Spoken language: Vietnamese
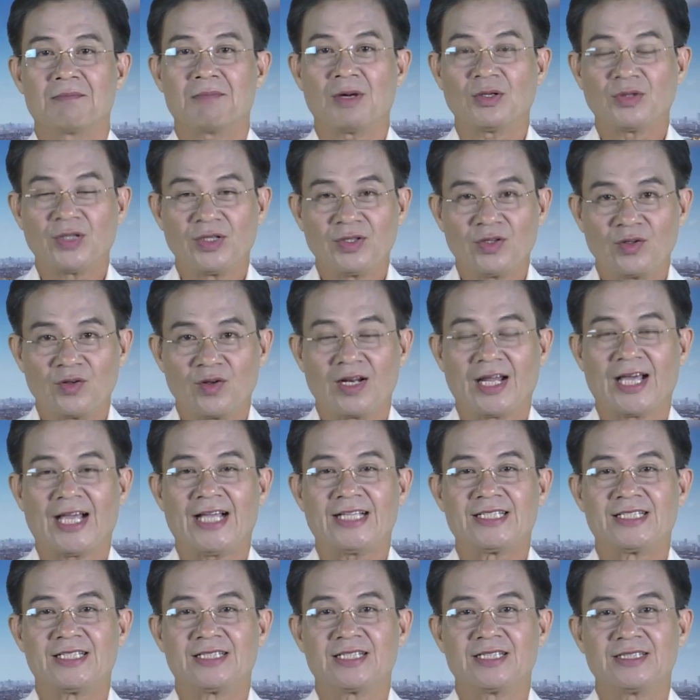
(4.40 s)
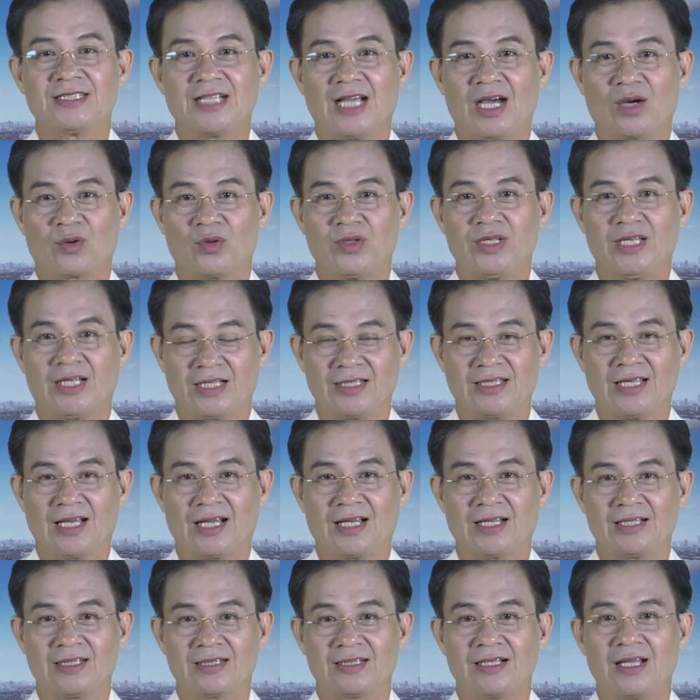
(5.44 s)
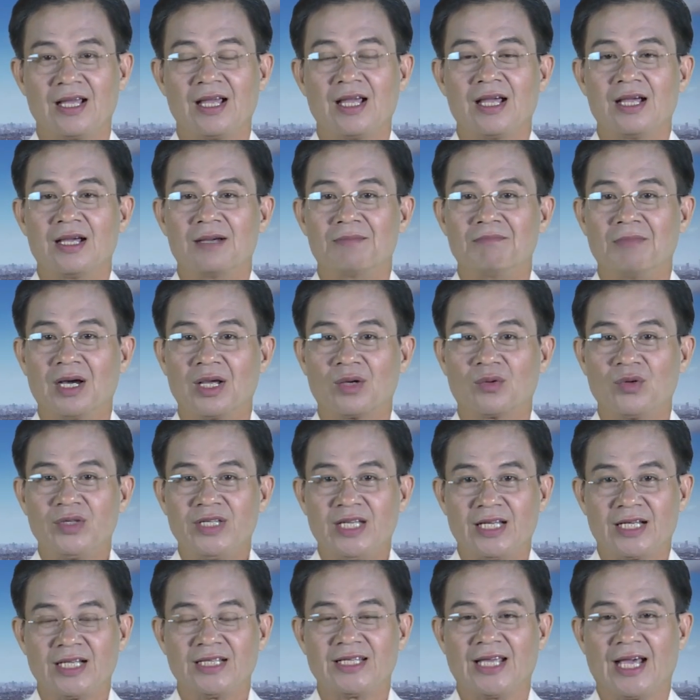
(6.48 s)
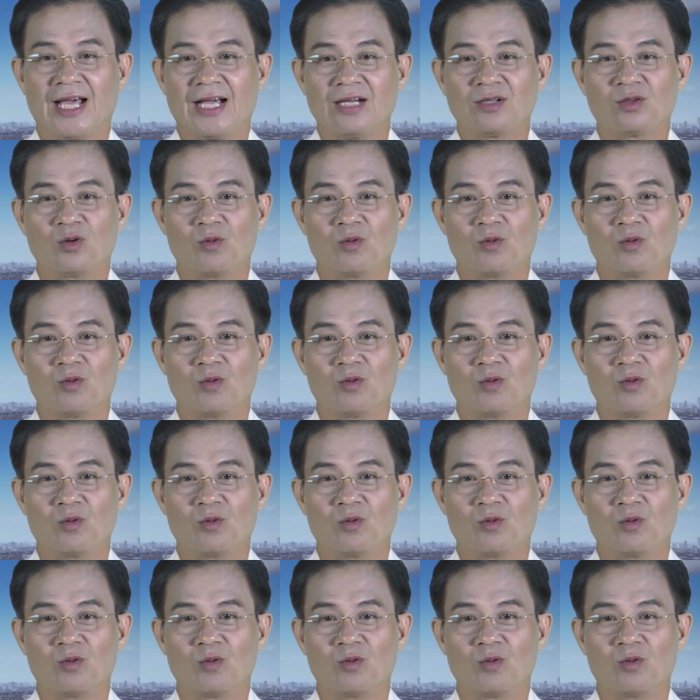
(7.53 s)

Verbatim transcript: Báo tin nhanh online xin kính chào quý vị khán giả. Mời quý vị khán giả